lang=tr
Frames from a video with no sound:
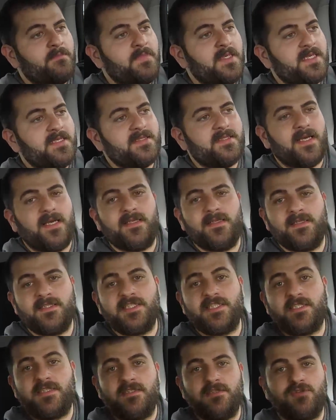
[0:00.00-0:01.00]
bir tane
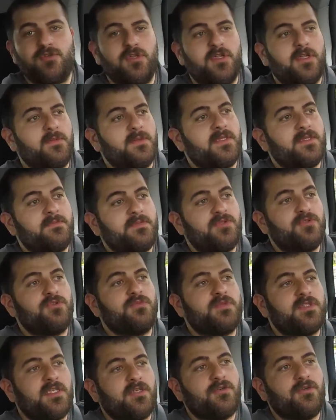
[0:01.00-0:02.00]
çıkıntı olabilir, bir
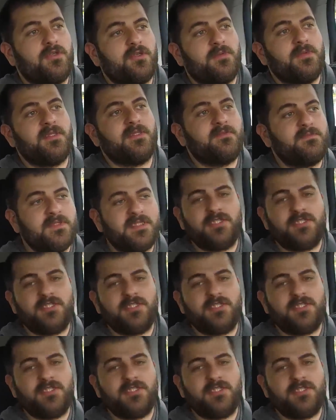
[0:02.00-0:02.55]
tümsek olabilir,